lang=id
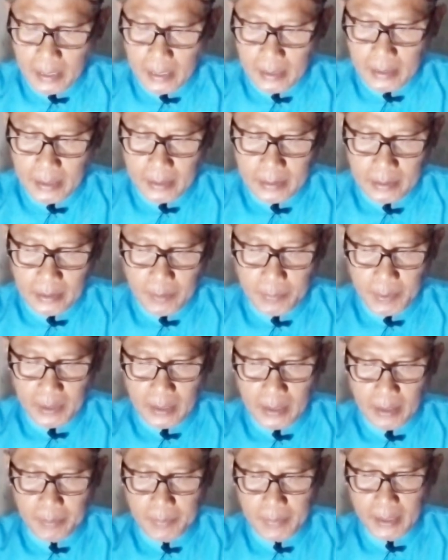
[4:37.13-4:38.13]
kalian
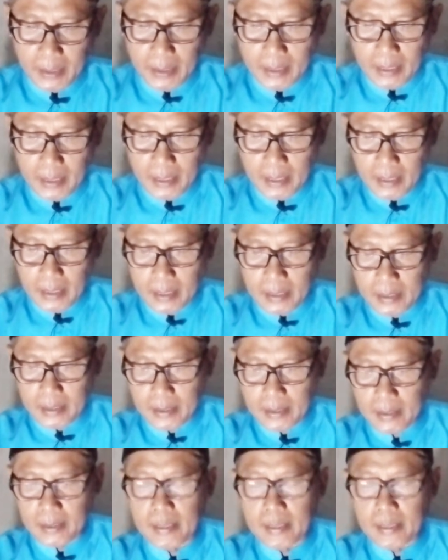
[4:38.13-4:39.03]
kepada mereka